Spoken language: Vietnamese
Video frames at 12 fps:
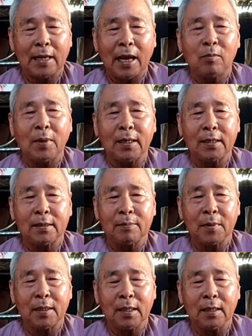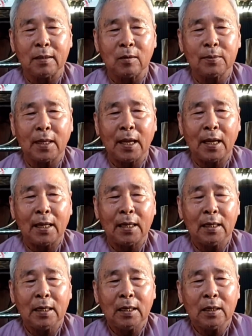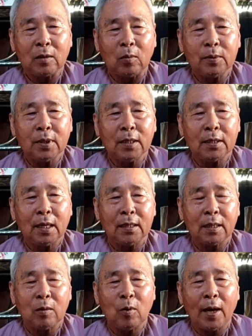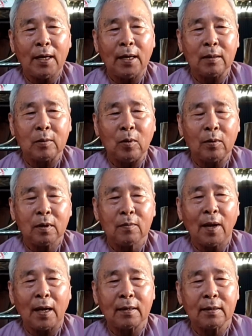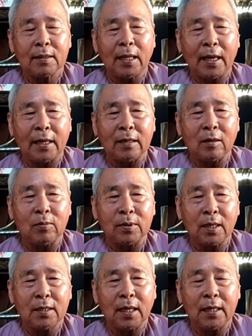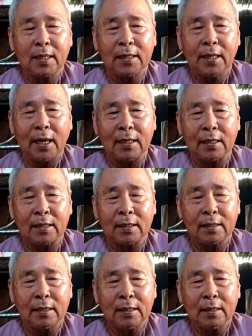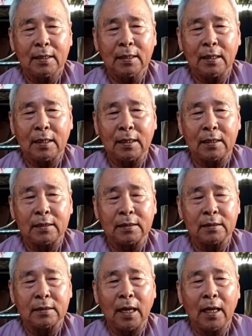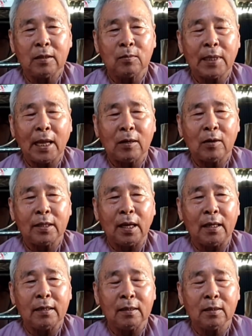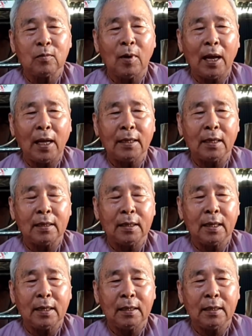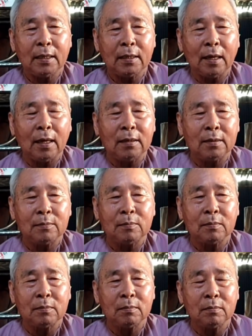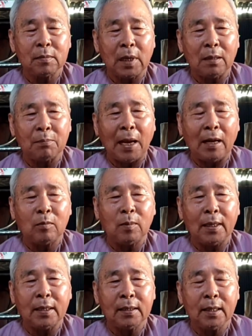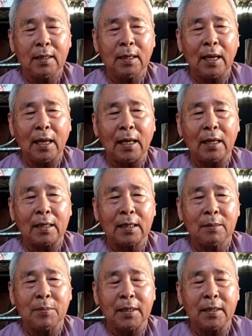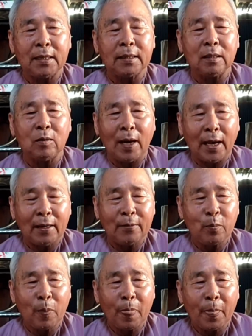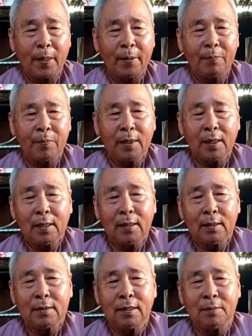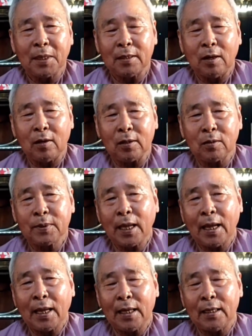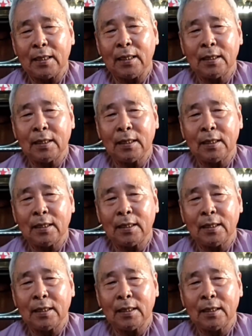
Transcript: đau bệnh bởi vì chúng ta cũng nương nơi cái quay lực của đức phật đức thầy cùng chư vị thánh thần à, để chúng ta có thể vượt qua những cái cơn mà bạo bệnh như là cái bệnh dịch vừa qua nhưng mà rồi chúng ta